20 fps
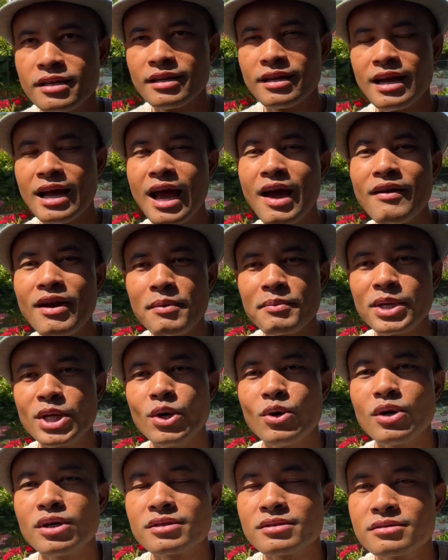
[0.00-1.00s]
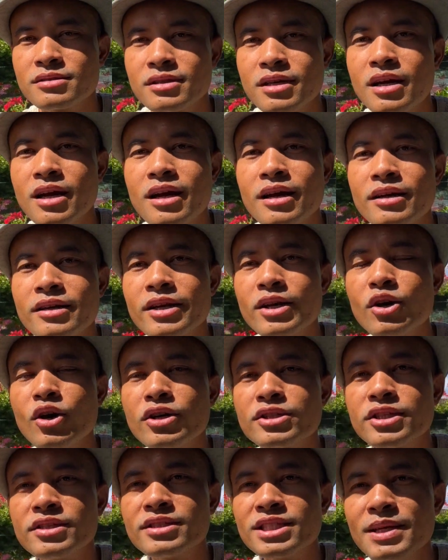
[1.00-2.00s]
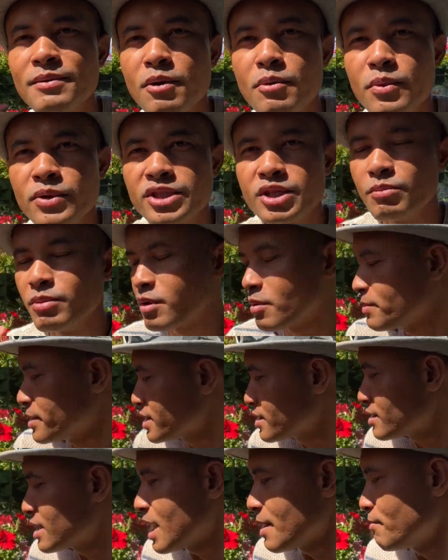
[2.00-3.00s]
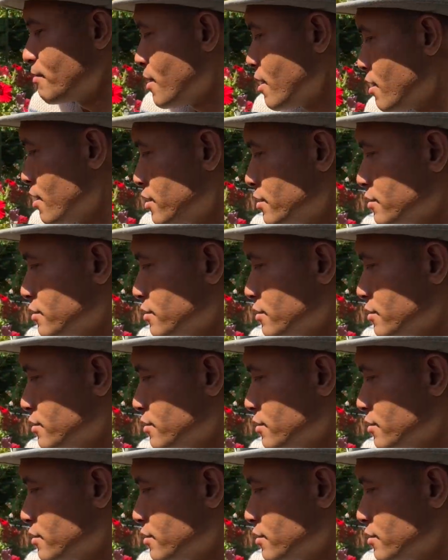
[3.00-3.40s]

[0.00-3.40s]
กเอาล่ะพี่น้องแล้วขอจะซีมาผมจะบอกมันแสบปอ